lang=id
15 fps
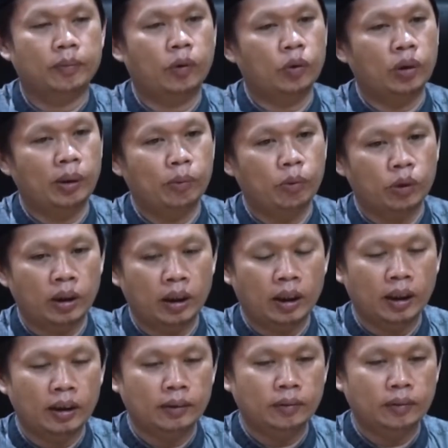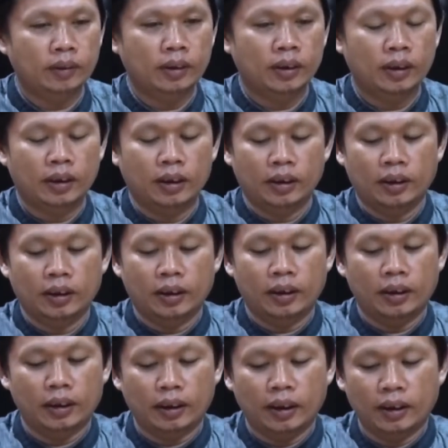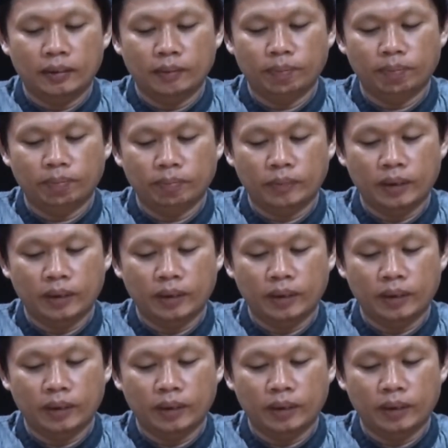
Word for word: Mudah-mudahan dengan